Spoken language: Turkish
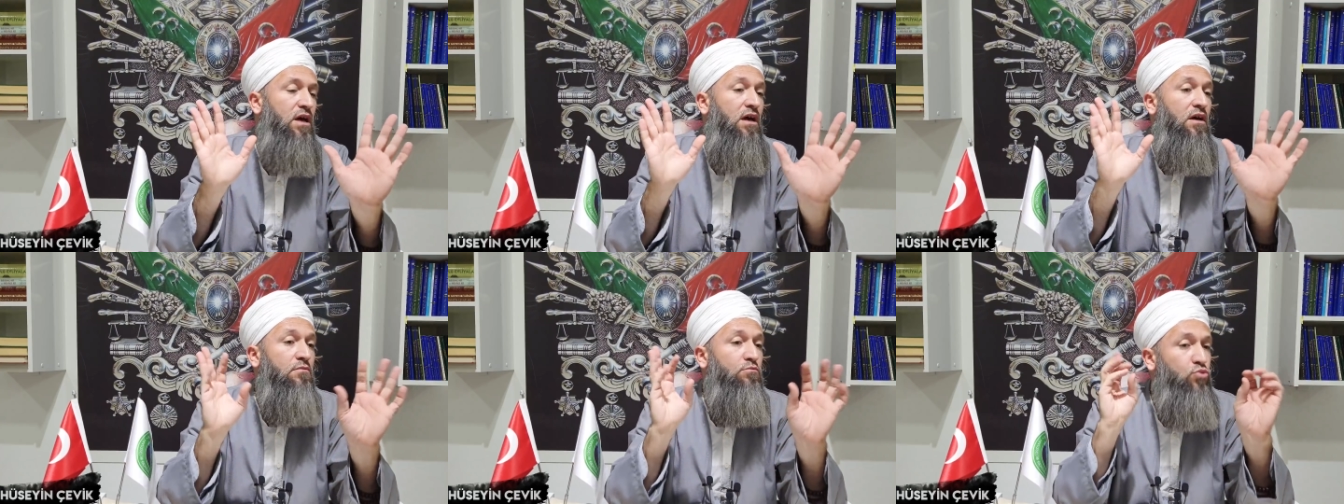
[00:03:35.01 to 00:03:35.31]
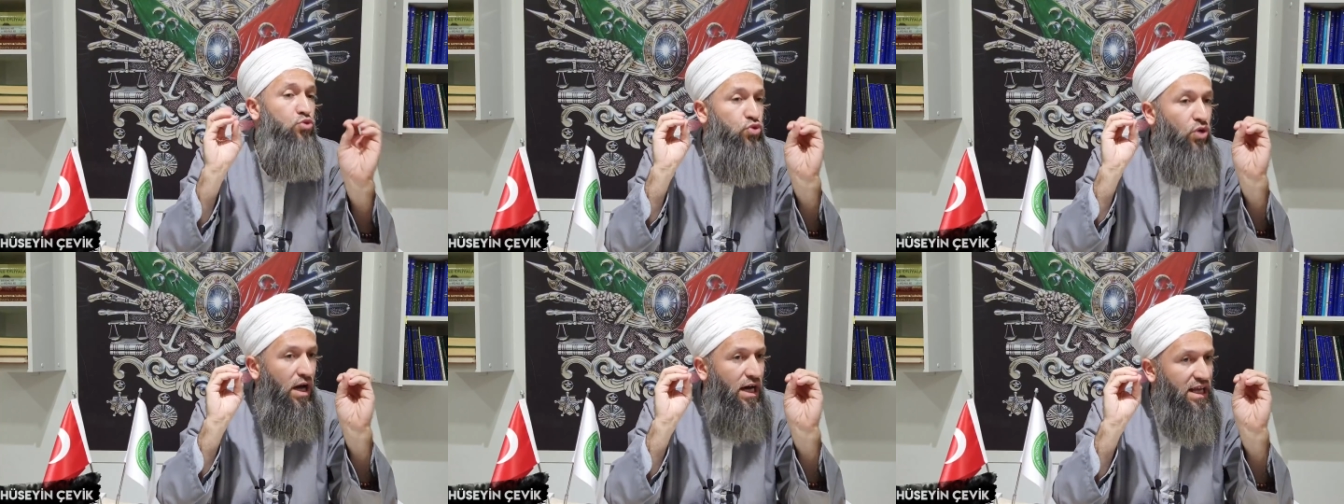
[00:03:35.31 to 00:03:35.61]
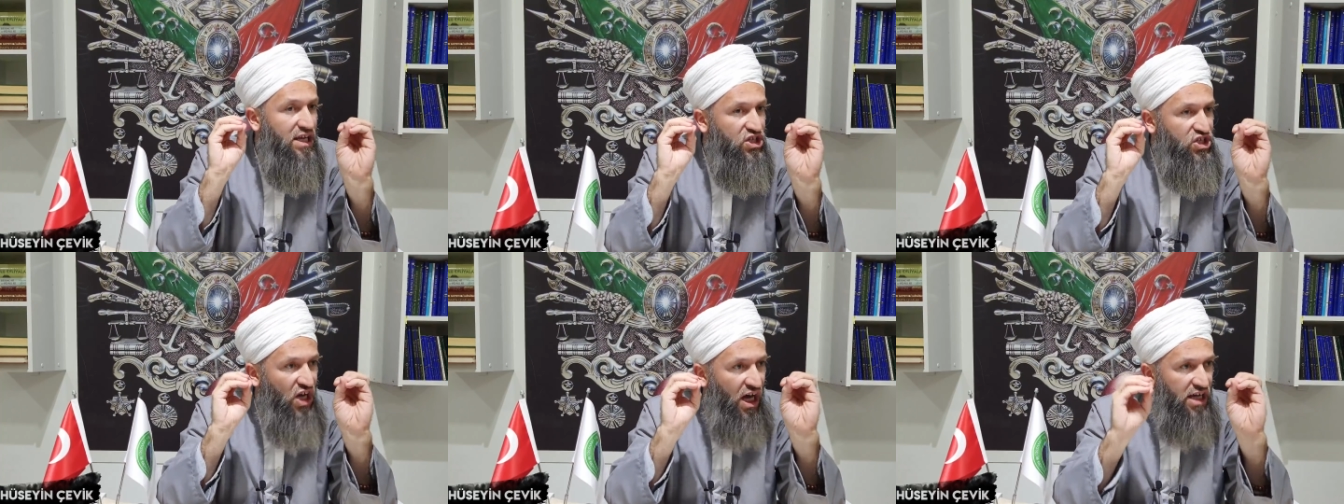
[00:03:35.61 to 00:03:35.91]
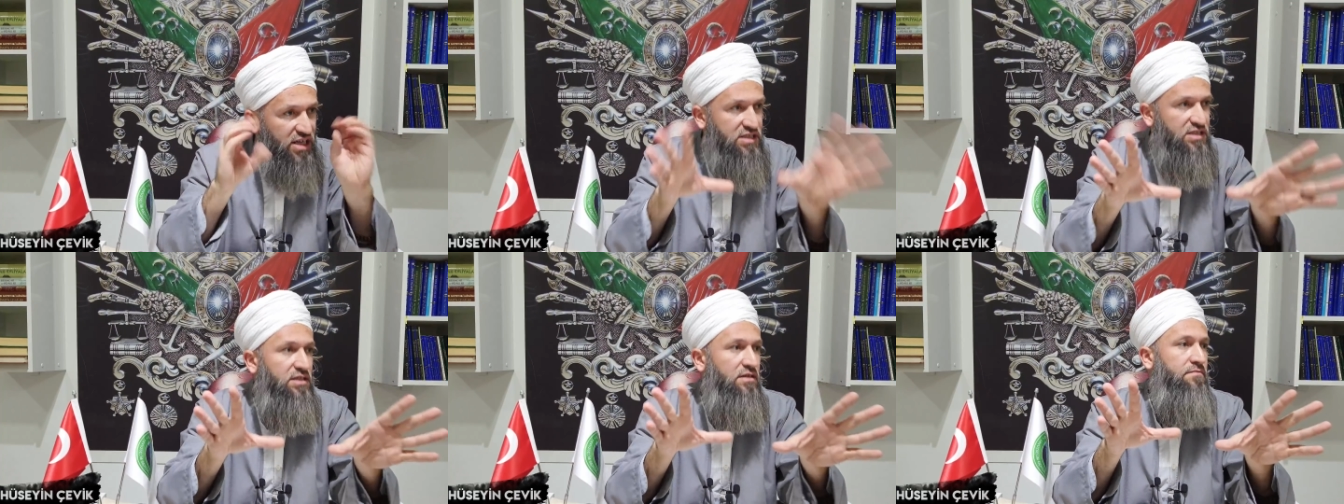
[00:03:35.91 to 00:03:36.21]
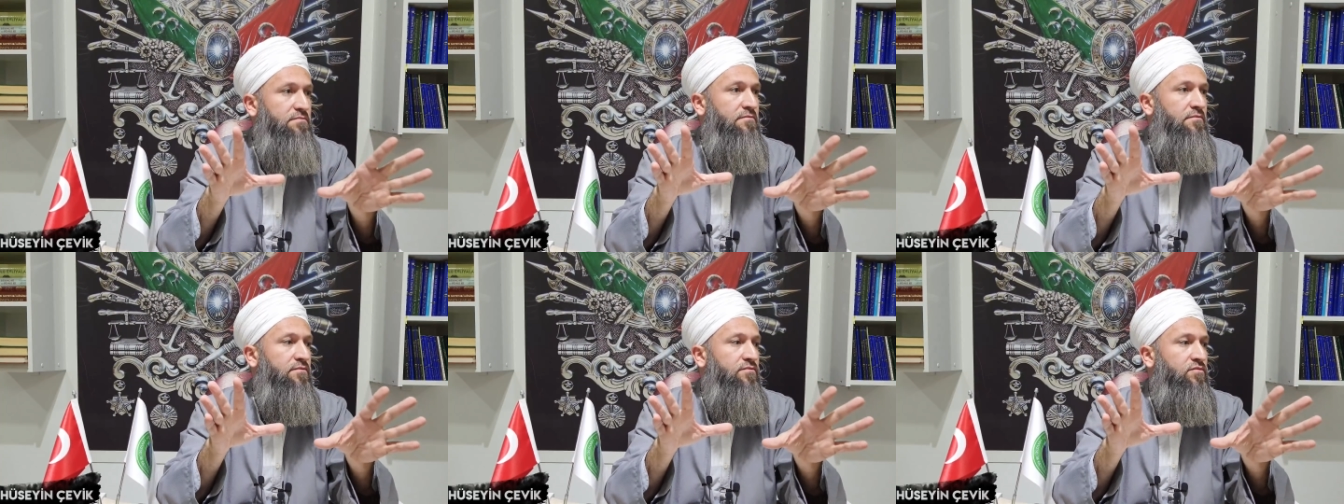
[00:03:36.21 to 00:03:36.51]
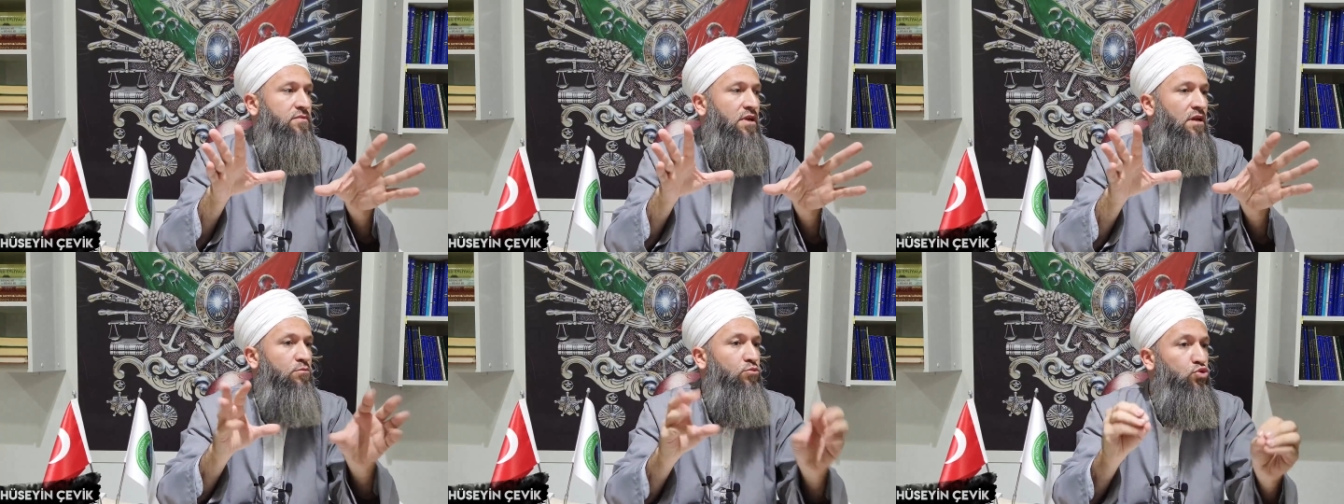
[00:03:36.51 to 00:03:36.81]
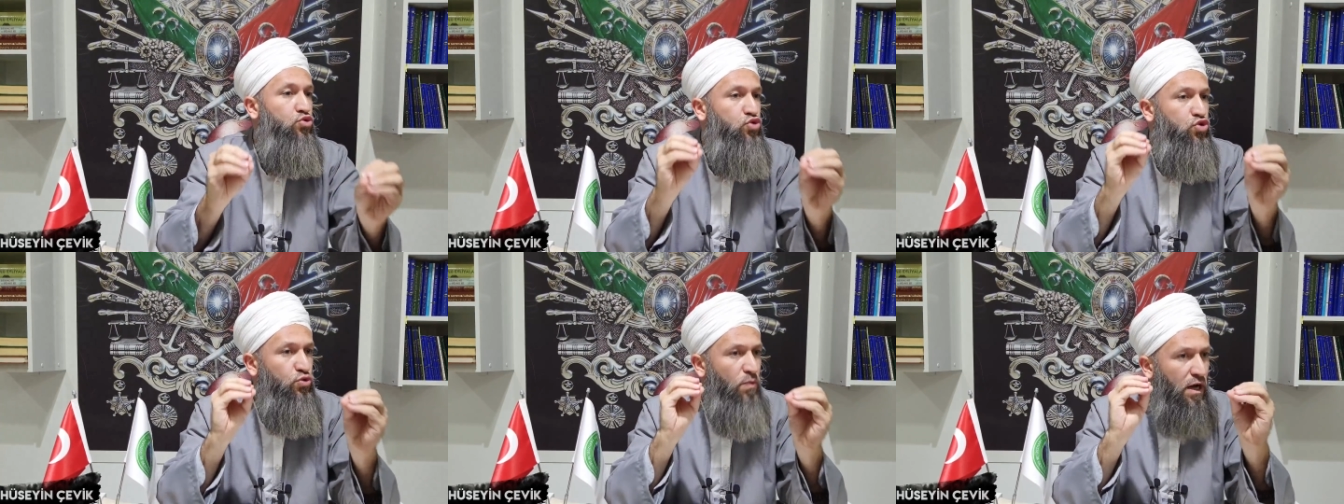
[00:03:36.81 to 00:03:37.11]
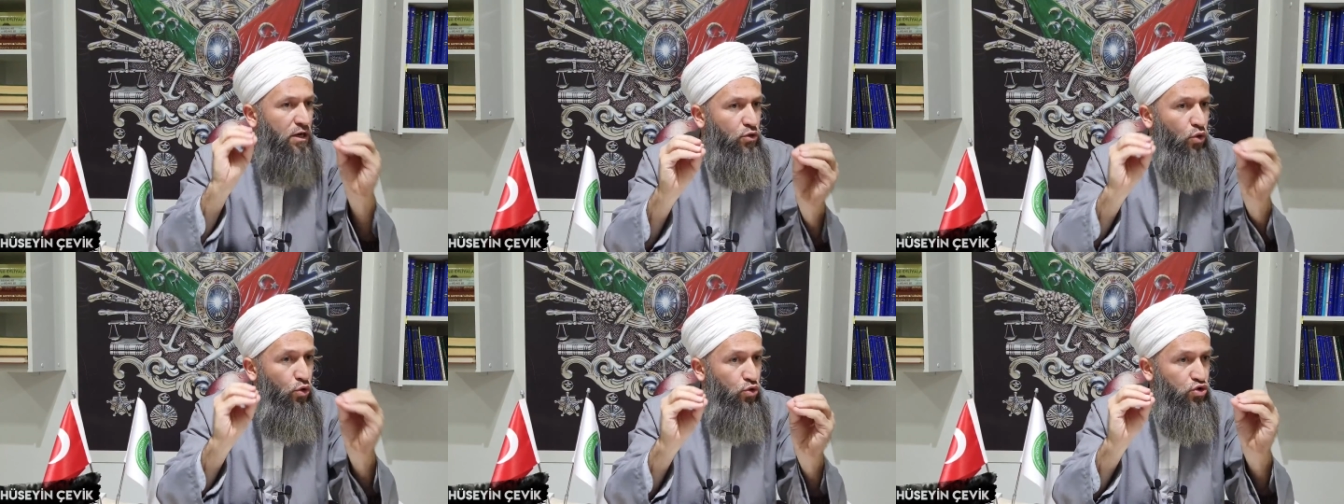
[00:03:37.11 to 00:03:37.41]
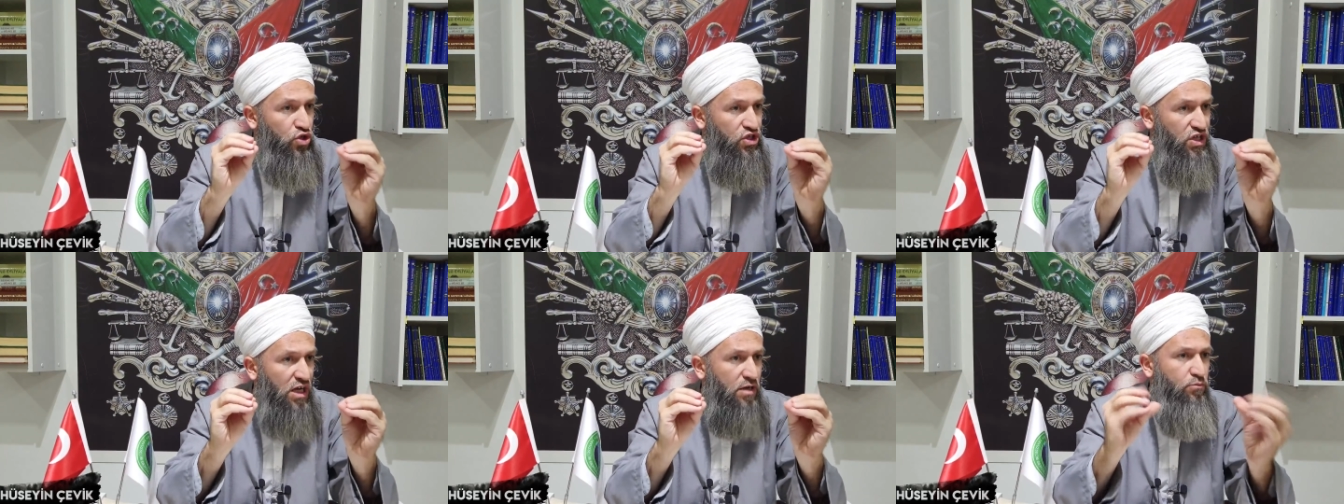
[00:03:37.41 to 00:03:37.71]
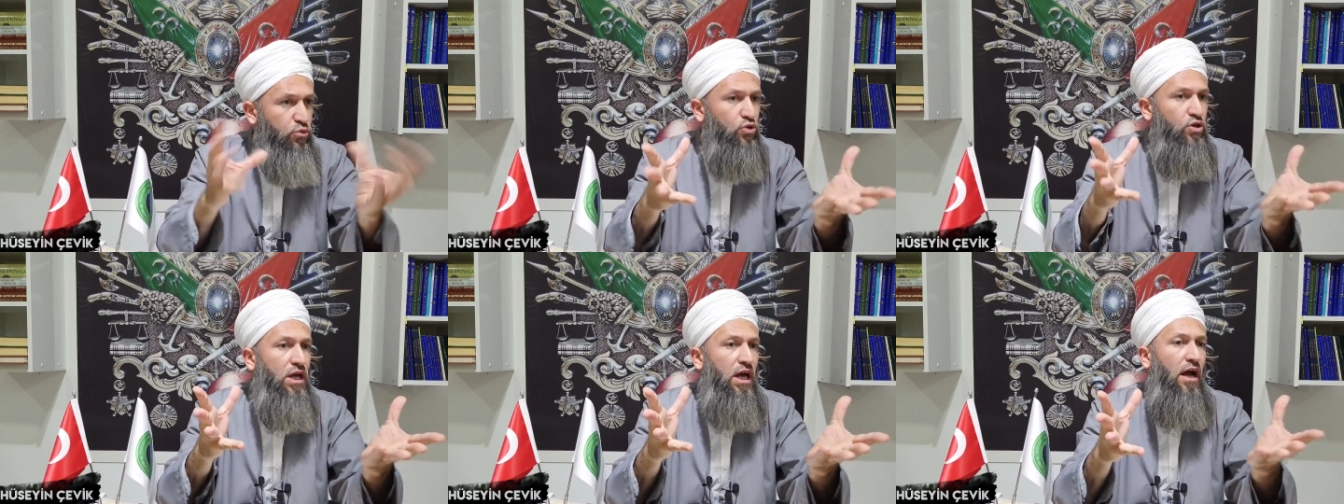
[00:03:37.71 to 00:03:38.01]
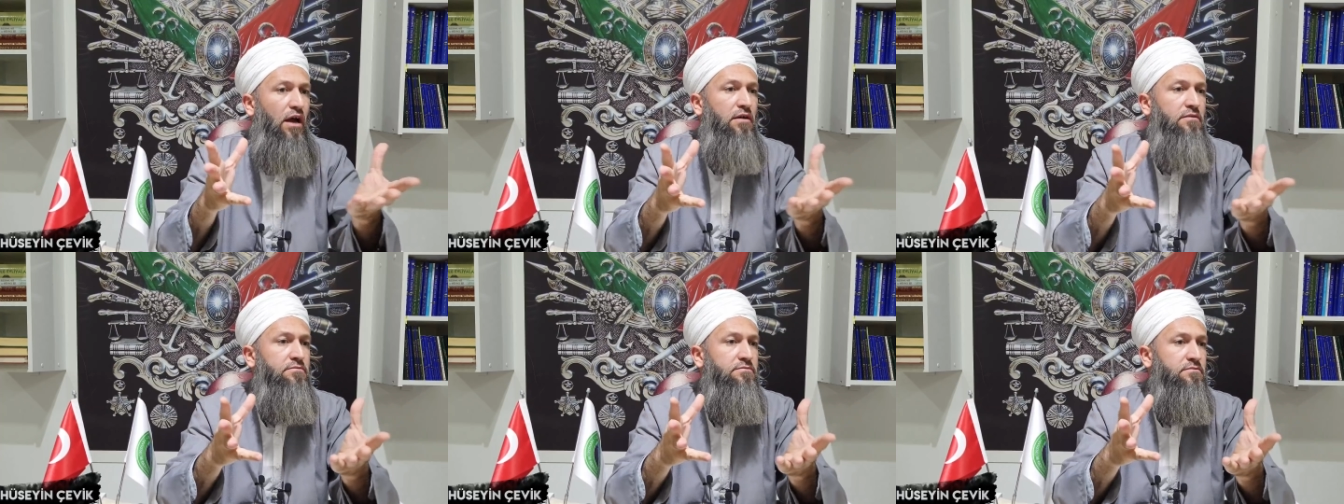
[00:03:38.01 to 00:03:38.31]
müdahale şart. Müslüman konuşacak bunu ya.